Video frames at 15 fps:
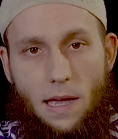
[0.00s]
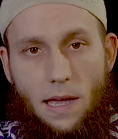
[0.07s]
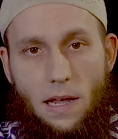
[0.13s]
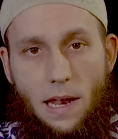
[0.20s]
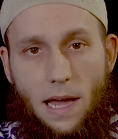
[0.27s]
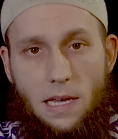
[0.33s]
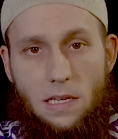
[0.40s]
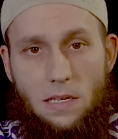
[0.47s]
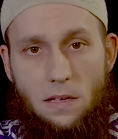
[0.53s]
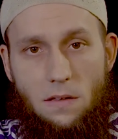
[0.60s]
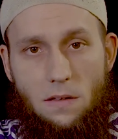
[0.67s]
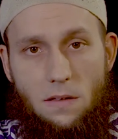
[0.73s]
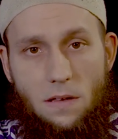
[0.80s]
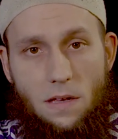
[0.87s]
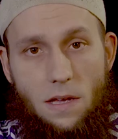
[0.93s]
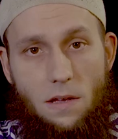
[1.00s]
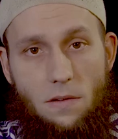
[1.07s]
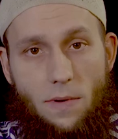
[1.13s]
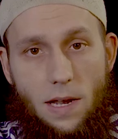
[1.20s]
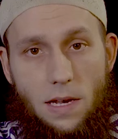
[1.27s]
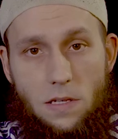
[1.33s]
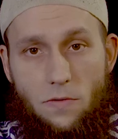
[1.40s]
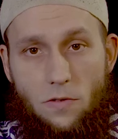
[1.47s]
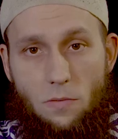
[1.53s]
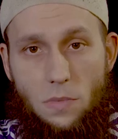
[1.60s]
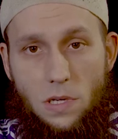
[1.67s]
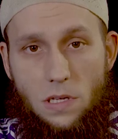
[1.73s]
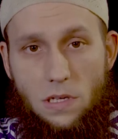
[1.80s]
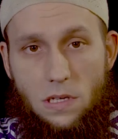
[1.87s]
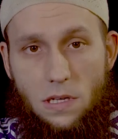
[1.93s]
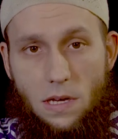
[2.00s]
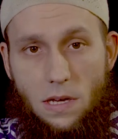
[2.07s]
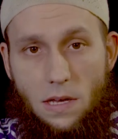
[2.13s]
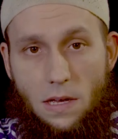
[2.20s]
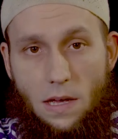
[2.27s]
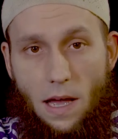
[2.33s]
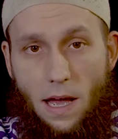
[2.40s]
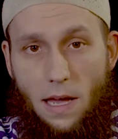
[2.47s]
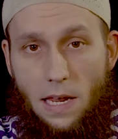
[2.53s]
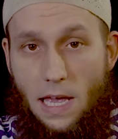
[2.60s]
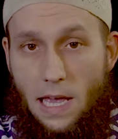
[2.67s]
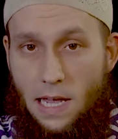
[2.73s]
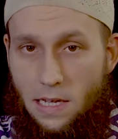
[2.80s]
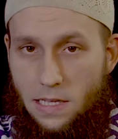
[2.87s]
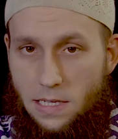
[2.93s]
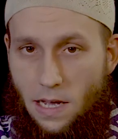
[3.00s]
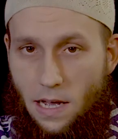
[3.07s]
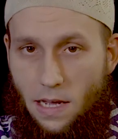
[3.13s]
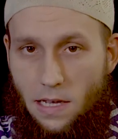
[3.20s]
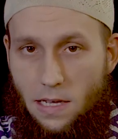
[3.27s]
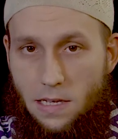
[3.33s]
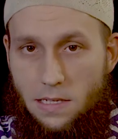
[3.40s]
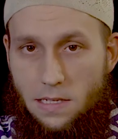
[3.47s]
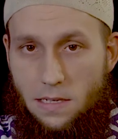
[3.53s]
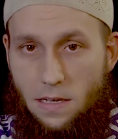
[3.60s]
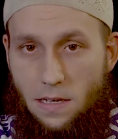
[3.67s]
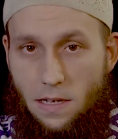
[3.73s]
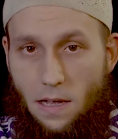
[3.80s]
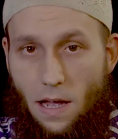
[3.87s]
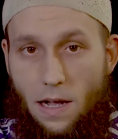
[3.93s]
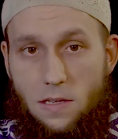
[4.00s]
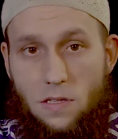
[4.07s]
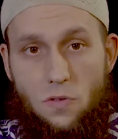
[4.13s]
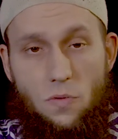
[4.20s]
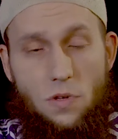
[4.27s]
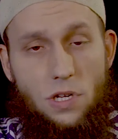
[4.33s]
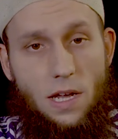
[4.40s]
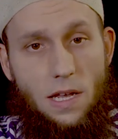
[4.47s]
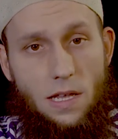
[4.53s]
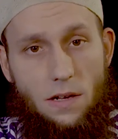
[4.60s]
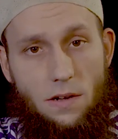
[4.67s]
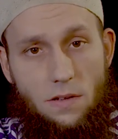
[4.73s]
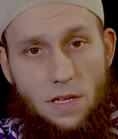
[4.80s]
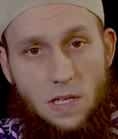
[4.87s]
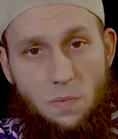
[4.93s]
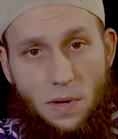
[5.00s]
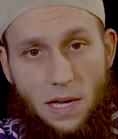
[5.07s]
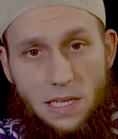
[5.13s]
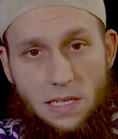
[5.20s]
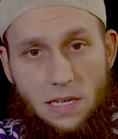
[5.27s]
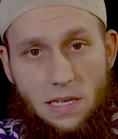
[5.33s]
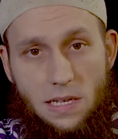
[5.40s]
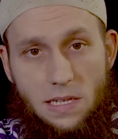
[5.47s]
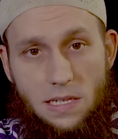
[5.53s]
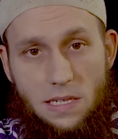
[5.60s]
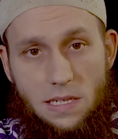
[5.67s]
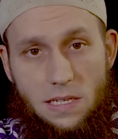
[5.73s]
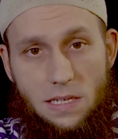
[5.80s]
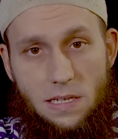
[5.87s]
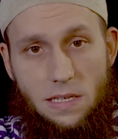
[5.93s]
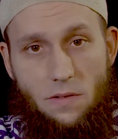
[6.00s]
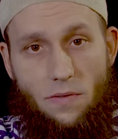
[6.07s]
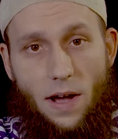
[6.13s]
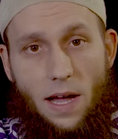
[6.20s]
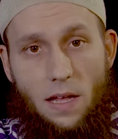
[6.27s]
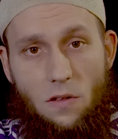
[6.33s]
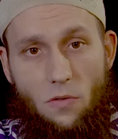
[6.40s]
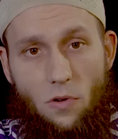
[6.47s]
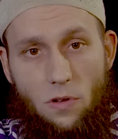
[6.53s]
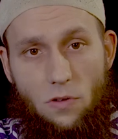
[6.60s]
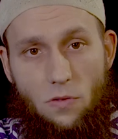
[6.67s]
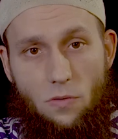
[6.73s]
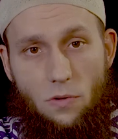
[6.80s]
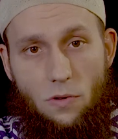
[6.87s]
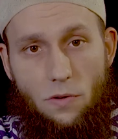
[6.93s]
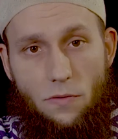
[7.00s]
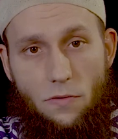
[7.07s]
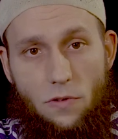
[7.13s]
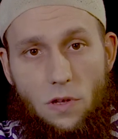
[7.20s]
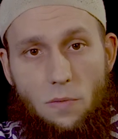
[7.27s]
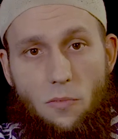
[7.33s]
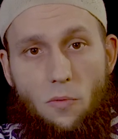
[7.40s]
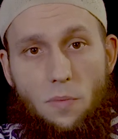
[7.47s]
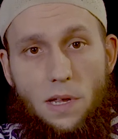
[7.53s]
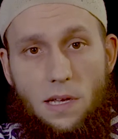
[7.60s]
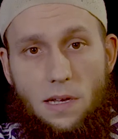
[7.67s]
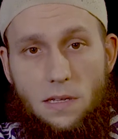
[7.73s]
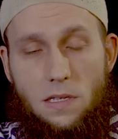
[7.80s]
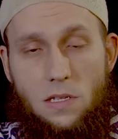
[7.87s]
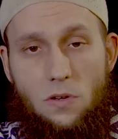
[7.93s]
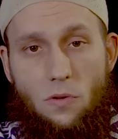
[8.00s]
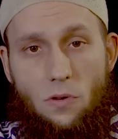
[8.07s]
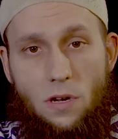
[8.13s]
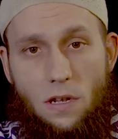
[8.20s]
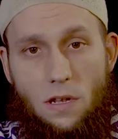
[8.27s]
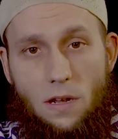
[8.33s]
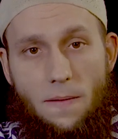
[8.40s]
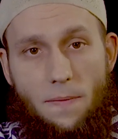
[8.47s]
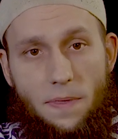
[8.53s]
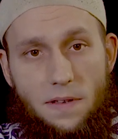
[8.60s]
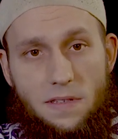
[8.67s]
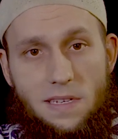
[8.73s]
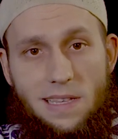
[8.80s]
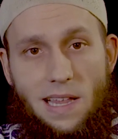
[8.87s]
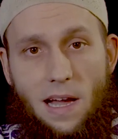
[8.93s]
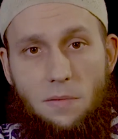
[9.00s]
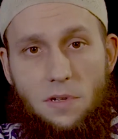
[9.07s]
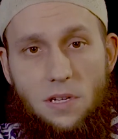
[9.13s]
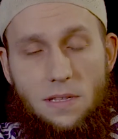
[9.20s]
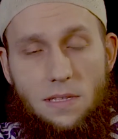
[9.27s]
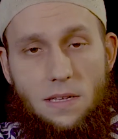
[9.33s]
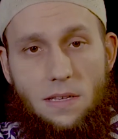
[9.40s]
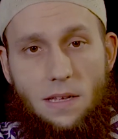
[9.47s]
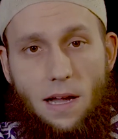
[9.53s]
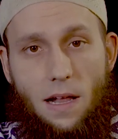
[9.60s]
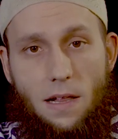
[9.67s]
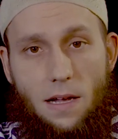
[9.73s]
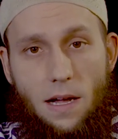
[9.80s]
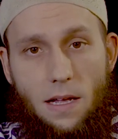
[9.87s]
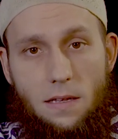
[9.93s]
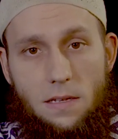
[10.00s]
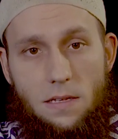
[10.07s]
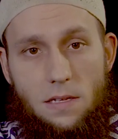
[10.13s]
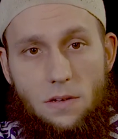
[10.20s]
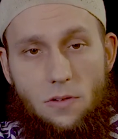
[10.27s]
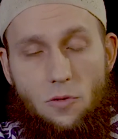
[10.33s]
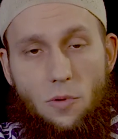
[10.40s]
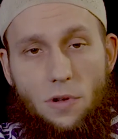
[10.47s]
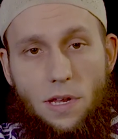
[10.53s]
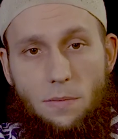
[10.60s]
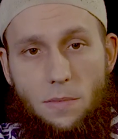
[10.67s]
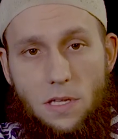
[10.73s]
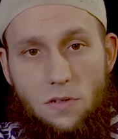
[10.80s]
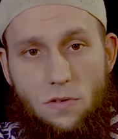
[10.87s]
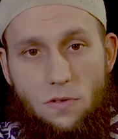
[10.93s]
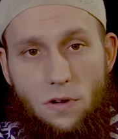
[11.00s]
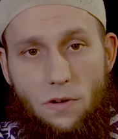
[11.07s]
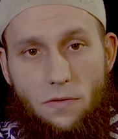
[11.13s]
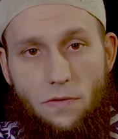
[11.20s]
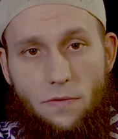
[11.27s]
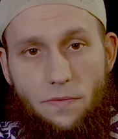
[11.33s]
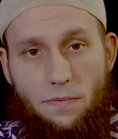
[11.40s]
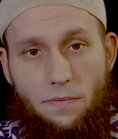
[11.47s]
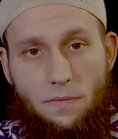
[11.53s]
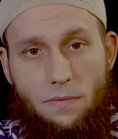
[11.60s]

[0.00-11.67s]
Erleichtert, weil es für mich eine Ehrensache ist, als Zuständiger des Pressedienstes die Verantwortung für die Publikationen des Islamischen Zentralrates übernehmen zu dürfen.